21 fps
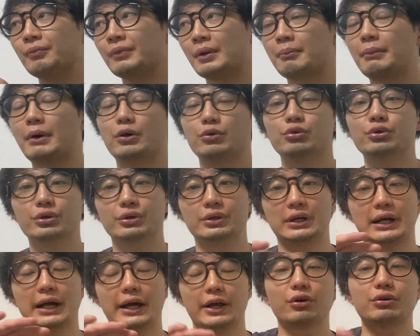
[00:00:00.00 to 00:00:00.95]
まあ、
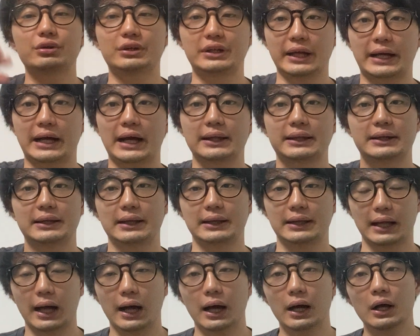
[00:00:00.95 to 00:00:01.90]
運が良くて勝って
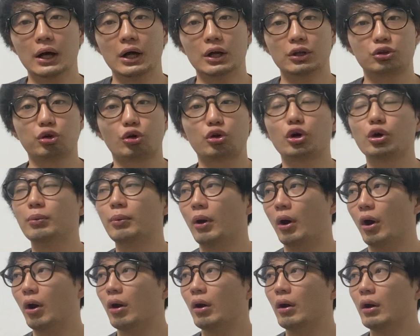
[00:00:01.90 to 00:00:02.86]
たところ
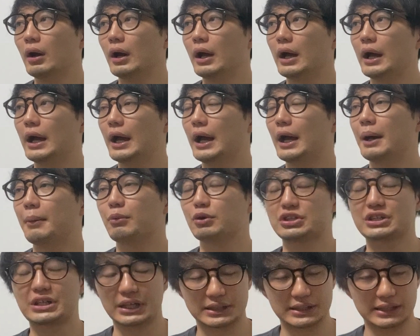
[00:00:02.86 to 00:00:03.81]
も、えー、も
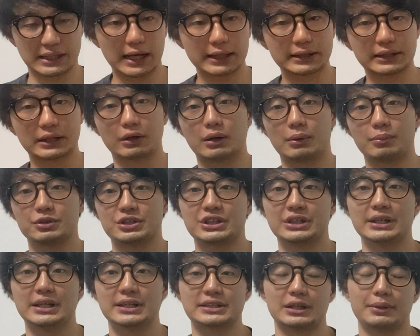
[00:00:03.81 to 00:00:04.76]
しかしたらあったのかもし
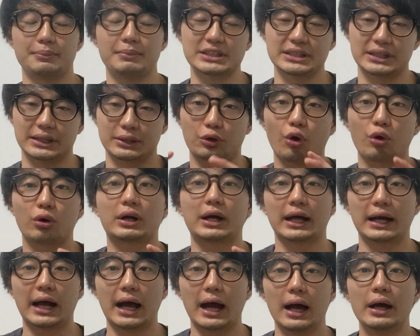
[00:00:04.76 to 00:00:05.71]
れないですけど、マジ、こっ
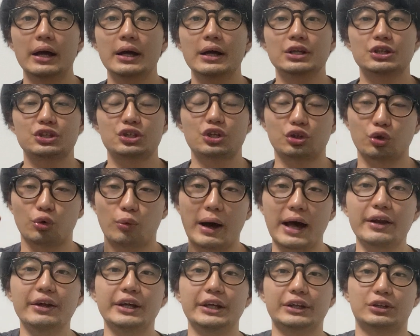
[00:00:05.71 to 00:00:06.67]
から、ちょっと
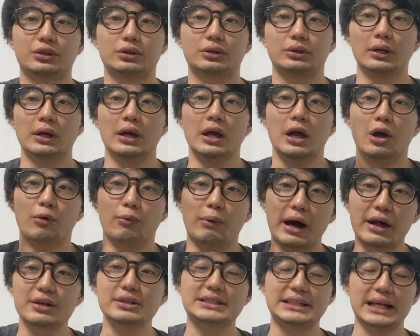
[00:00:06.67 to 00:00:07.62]
悪い、
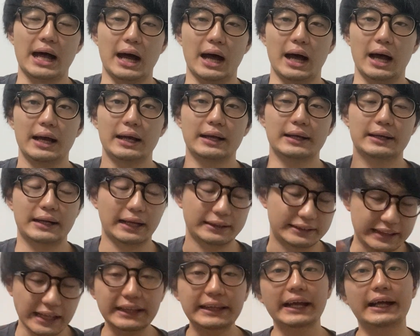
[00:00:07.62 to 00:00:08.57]
悪さが
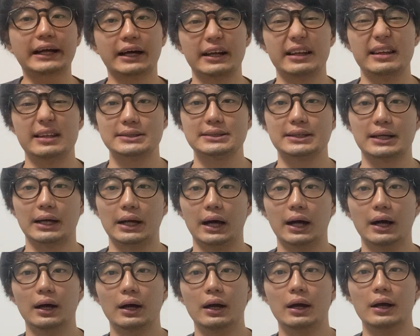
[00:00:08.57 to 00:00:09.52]
出てからですから。
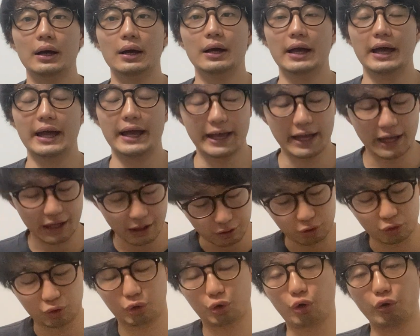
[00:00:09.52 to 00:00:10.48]

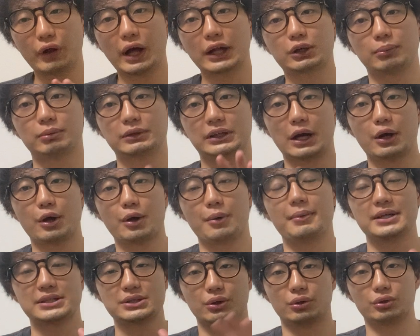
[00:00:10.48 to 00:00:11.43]
えー、この後も頼み
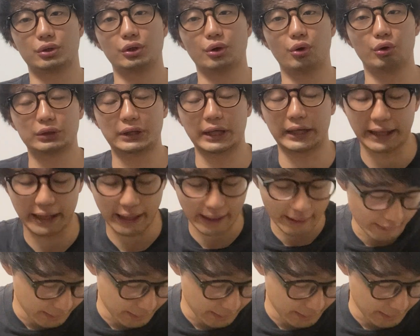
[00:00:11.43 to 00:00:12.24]
ます、本当に大竹。